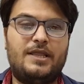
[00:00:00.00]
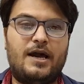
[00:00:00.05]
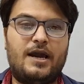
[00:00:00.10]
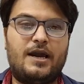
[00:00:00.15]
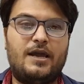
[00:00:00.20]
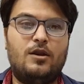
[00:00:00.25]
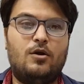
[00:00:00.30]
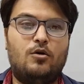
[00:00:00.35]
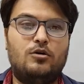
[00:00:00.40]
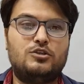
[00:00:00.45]

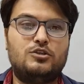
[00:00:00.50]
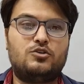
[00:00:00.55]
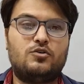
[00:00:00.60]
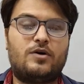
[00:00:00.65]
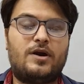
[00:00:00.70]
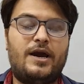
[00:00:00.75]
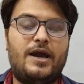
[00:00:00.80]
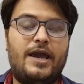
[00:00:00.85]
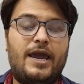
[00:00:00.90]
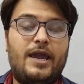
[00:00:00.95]
दाखिल हो
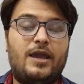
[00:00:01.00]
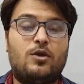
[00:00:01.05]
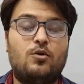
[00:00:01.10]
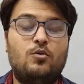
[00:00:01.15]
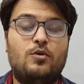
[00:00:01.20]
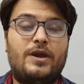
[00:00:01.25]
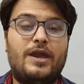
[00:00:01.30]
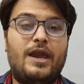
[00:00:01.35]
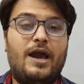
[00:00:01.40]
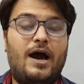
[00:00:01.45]
चुका है
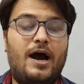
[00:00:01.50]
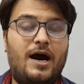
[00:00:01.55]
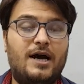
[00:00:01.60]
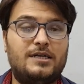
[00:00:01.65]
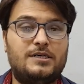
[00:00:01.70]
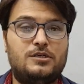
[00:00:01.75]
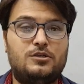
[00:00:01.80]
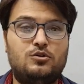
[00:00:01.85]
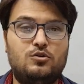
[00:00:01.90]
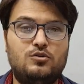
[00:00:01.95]
क्योंकि आज